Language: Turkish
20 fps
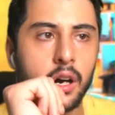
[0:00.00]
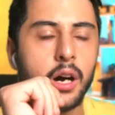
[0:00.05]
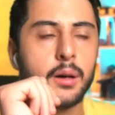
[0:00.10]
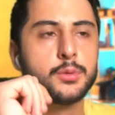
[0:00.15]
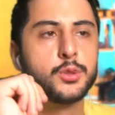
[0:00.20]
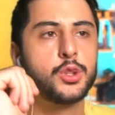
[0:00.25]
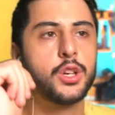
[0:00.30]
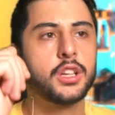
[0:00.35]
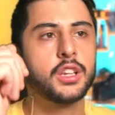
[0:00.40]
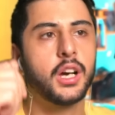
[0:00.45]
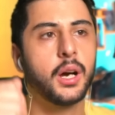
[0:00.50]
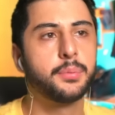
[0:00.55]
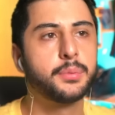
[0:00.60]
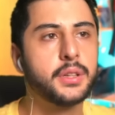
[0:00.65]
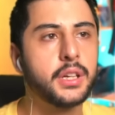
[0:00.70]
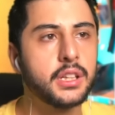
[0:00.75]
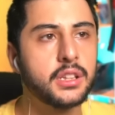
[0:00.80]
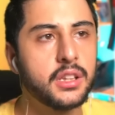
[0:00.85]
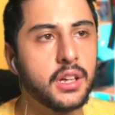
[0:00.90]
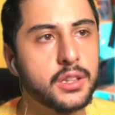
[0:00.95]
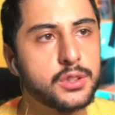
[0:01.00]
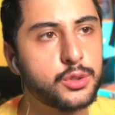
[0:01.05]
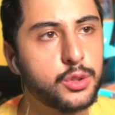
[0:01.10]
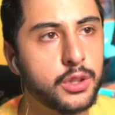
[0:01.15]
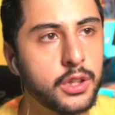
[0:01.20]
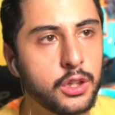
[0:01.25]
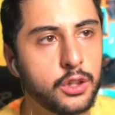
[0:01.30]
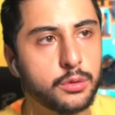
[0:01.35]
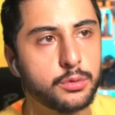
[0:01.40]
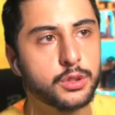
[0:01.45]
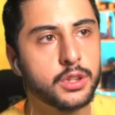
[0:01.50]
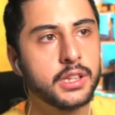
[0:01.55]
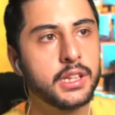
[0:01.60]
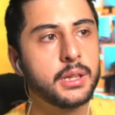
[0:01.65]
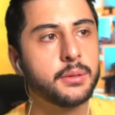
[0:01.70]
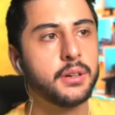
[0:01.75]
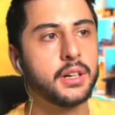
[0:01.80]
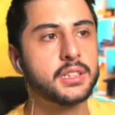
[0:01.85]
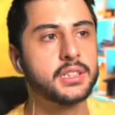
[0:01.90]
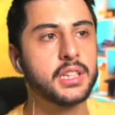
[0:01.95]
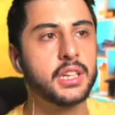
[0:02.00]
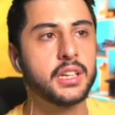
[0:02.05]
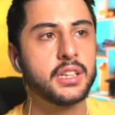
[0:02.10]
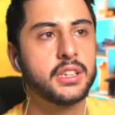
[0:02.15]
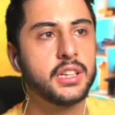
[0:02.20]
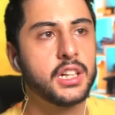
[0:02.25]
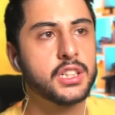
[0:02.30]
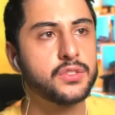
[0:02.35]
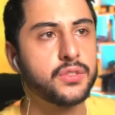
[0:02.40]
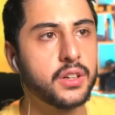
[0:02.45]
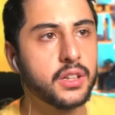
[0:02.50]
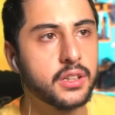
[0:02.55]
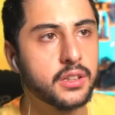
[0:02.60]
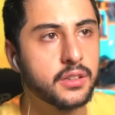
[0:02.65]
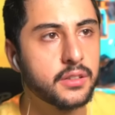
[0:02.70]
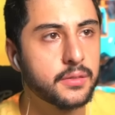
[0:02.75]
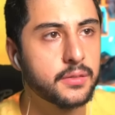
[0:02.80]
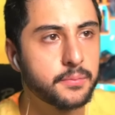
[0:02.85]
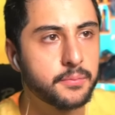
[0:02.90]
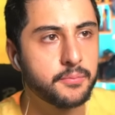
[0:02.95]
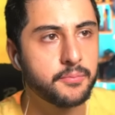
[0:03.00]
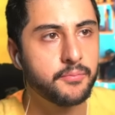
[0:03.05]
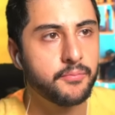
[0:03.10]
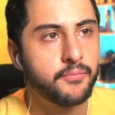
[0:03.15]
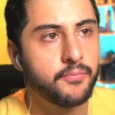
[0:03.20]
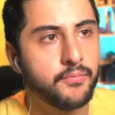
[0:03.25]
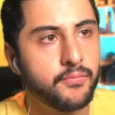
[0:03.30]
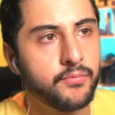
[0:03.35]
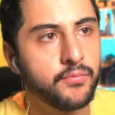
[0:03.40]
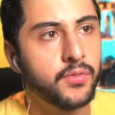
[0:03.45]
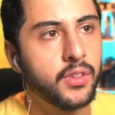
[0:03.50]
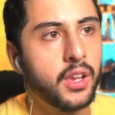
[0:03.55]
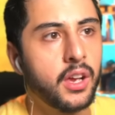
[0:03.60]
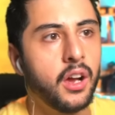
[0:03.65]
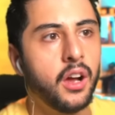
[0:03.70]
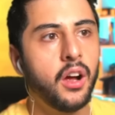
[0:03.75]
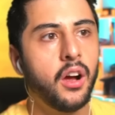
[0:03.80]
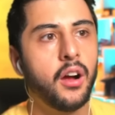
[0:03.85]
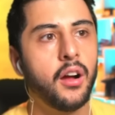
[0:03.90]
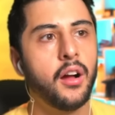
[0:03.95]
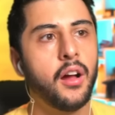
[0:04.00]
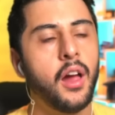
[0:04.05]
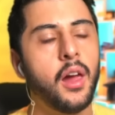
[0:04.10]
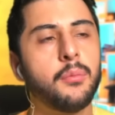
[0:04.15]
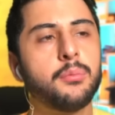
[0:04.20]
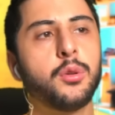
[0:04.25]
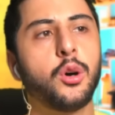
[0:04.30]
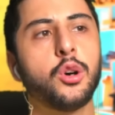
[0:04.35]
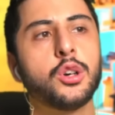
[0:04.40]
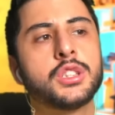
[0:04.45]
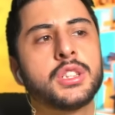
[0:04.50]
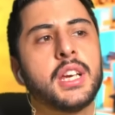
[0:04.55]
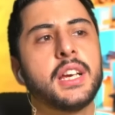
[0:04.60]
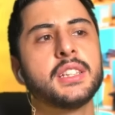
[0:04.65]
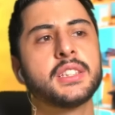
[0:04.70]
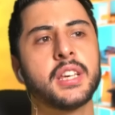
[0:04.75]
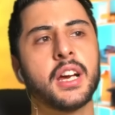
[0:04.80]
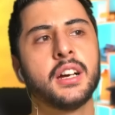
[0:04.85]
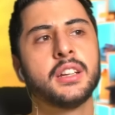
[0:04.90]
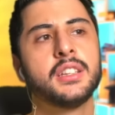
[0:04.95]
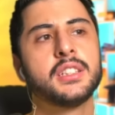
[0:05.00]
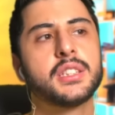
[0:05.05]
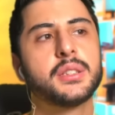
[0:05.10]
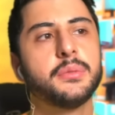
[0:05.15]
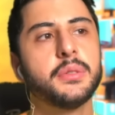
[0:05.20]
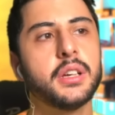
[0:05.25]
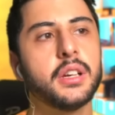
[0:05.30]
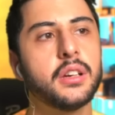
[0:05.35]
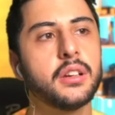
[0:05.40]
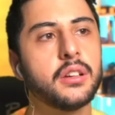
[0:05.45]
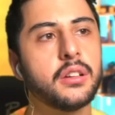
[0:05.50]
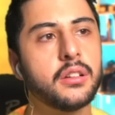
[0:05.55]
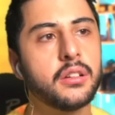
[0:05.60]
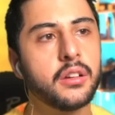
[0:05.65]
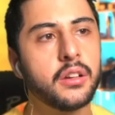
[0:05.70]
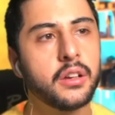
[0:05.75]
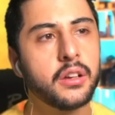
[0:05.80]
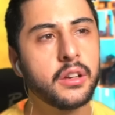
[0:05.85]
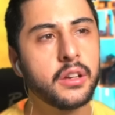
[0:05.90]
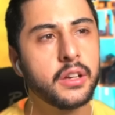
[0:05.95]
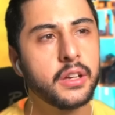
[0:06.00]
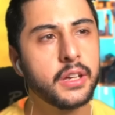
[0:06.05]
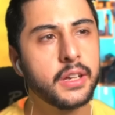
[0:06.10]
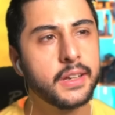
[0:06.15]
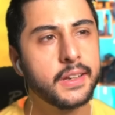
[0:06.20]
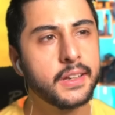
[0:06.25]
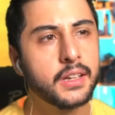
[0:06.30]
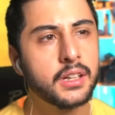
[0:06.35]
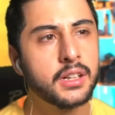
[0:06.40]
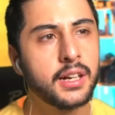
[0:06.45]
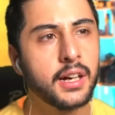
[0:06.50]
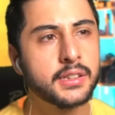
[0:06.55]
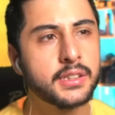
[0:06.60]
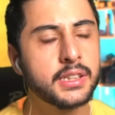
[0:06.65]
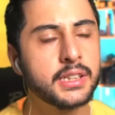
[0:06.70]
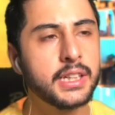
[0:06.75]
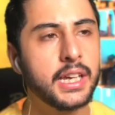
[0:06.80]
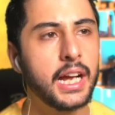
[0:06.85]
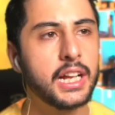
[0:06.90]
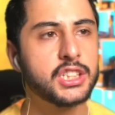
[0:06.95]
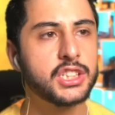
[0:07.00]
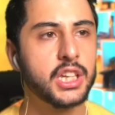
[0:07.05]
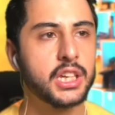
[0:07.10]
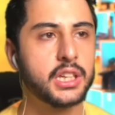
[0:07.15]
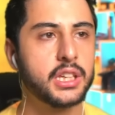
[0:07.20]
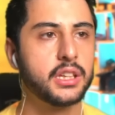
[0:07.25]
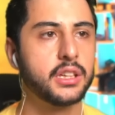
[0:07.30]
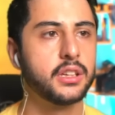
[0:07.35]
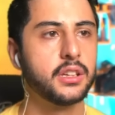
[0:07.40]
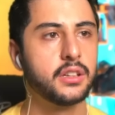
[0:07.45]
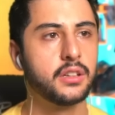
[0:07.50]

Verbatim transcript: Abi sürekli upgrade'li astro geliyor. Burada yeni bir askere ihtiyaç var. Hem bu o şey sahnesi mi? Kadın gelecek.